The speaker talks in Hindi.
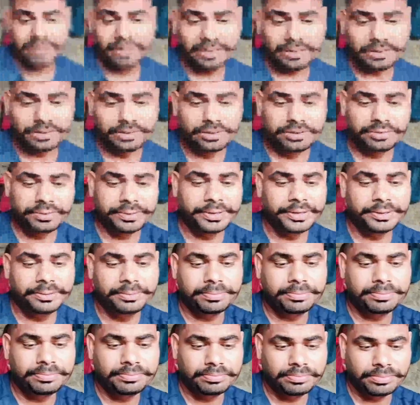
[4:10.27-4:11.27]
एक और
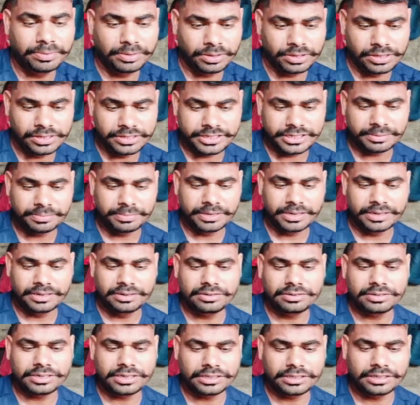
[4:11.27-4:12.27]
वीडियो ऑयल से
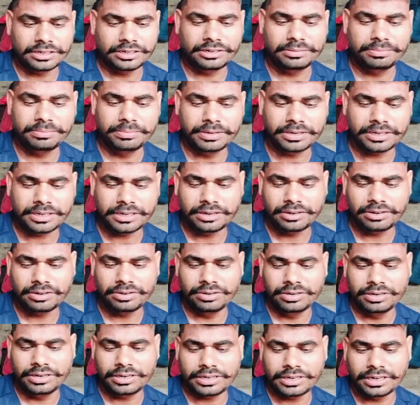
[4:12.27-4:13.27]
बनाओ कितने नंबर का
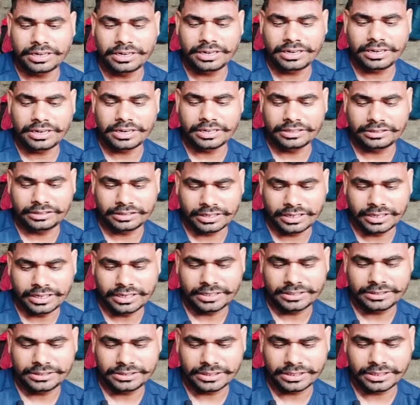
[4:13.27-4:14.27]
ऑयल कहाँ आता
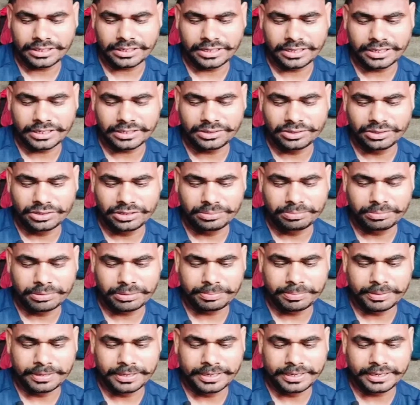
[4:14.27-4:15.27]
है सर एक दो
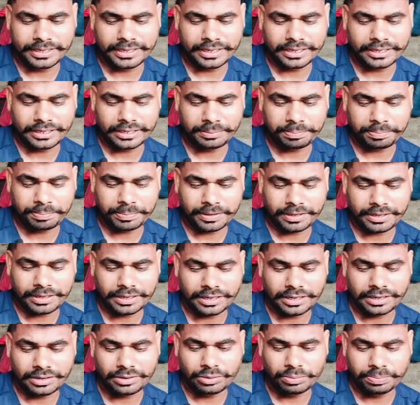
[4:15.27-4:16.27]
नंबर ब्लेड के टेपर
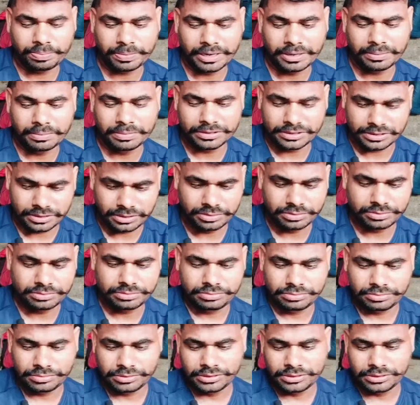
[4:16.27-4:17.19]
का उपाय बताओ